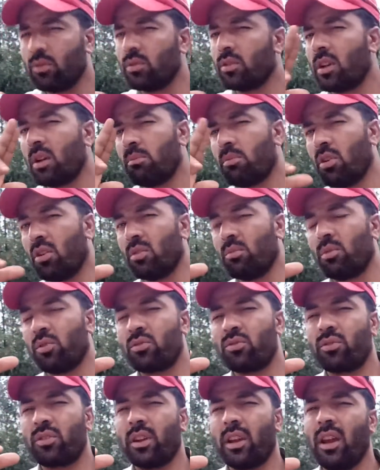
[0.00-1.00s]
उनका बहुत
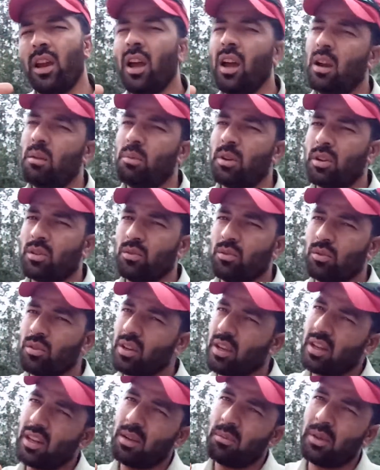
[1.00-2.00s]
बहुत शुक्रिया बट
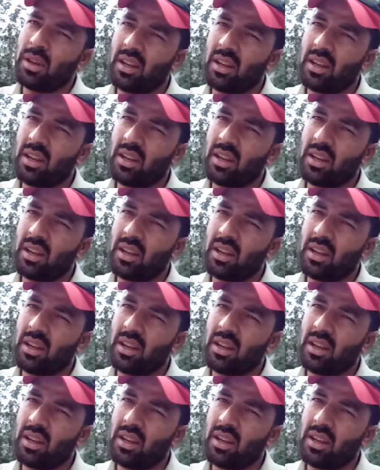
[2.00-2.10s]
उनके लिए